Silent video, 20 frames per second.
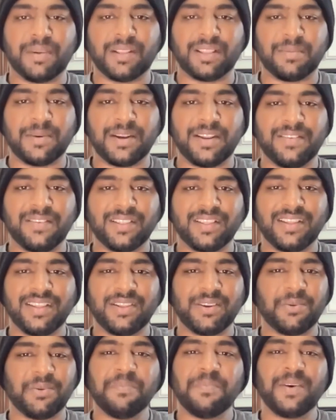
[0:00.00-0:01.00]
மத்தபடி வந்து
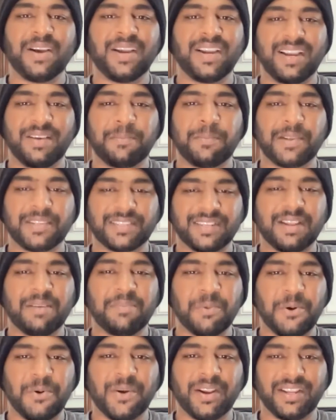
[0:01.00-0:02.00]
ரொம்ப பர்சனலா
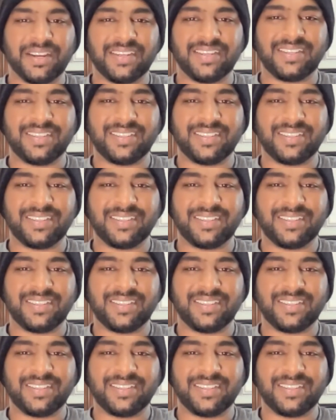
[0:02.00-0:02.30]
போவேனா